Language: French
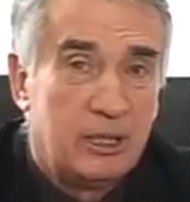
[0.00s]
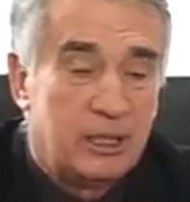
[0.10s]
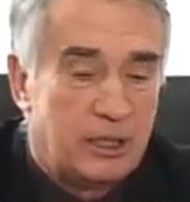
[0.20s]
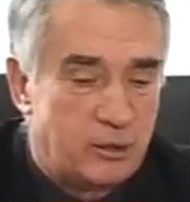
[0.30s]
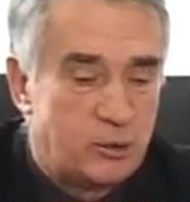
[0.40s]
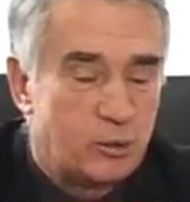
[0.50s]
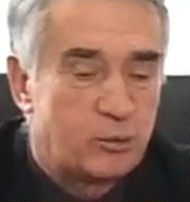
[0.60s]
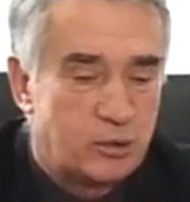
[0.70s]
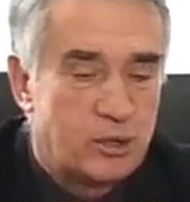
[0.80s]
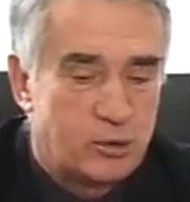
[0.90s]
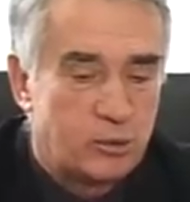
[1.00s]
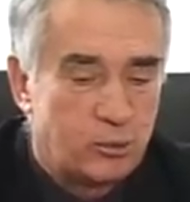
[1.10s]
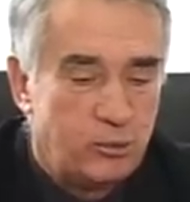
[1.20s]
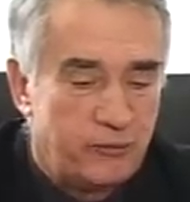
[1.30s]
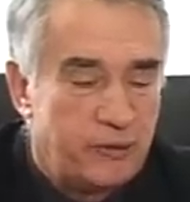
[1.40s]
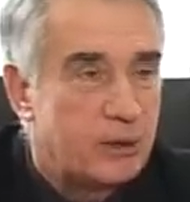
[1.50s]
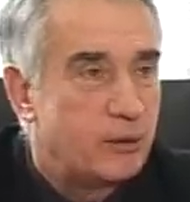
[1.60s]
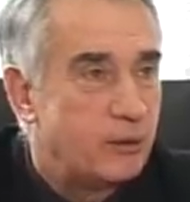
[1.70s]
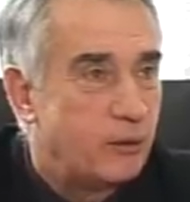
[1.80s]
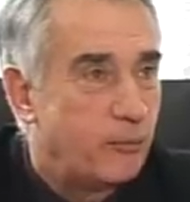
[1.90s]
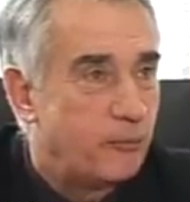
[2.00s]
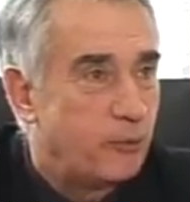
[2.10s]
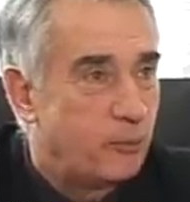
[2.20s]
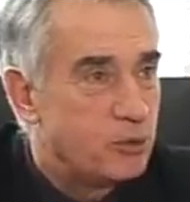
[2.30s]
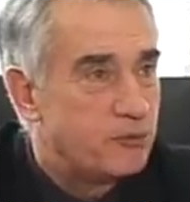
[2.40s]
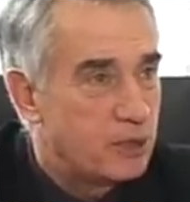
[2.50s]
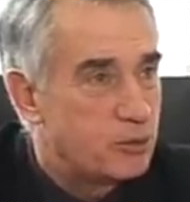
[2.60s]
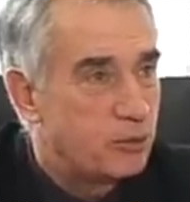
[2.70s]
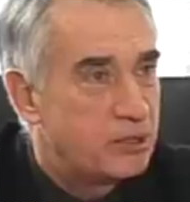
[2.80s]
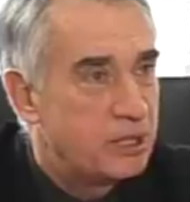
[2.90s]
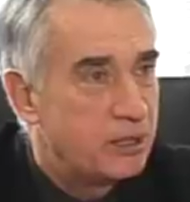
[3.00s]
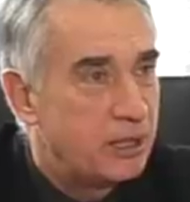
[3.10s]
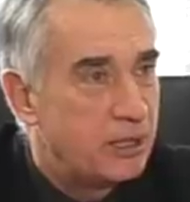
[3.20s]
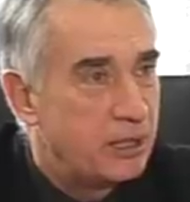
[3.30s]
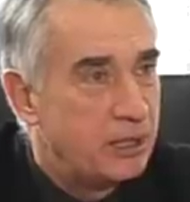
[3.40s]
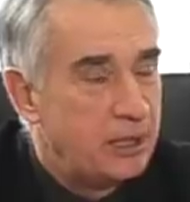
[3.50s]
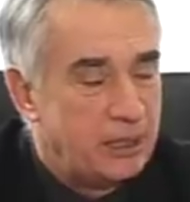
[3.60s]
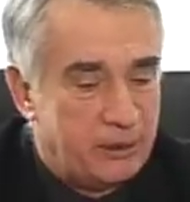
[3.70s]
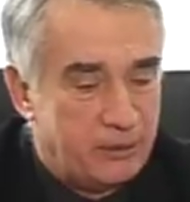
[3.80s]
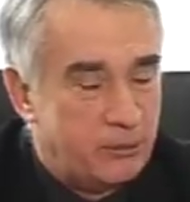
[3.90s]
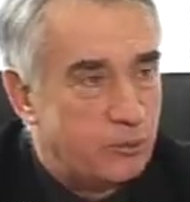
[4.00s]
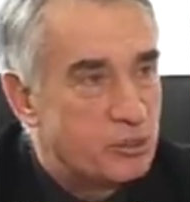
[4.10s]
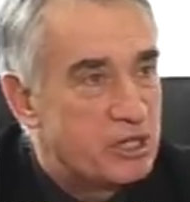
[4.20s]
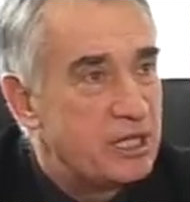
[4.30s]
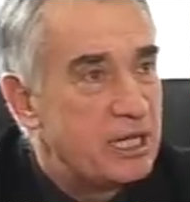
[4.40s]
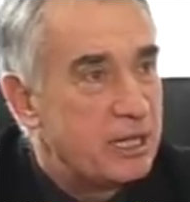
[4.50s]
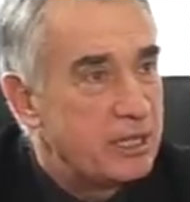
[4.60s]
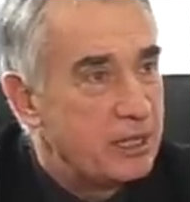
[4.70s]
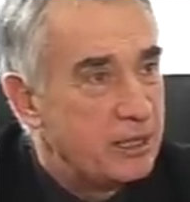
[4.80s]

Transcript: et c'est surtout, le fait qu'on puisse faire sortir euh, au Sénat